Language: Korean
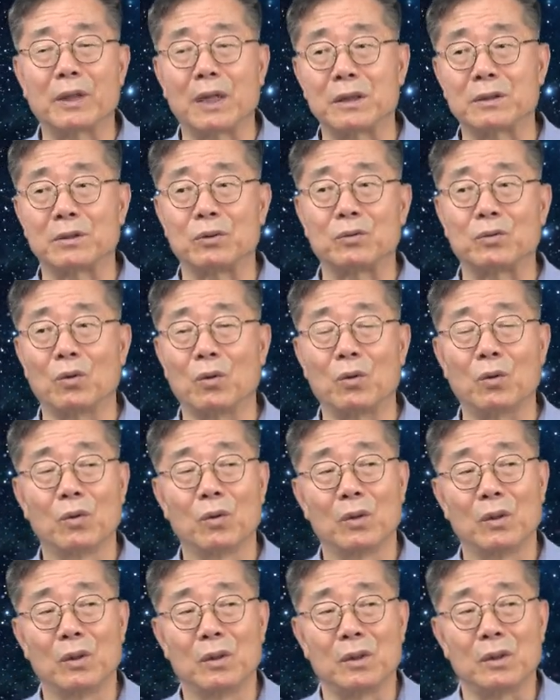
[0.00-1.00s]
가서 또
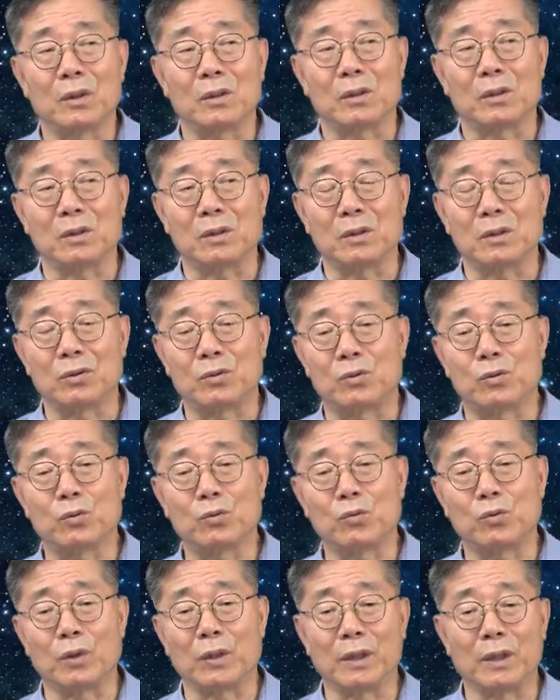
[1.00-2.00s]
그
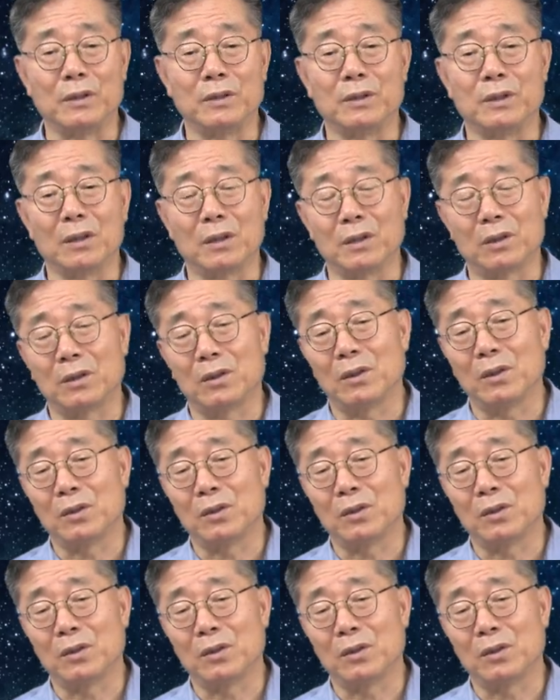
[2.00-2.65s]
중국의 이제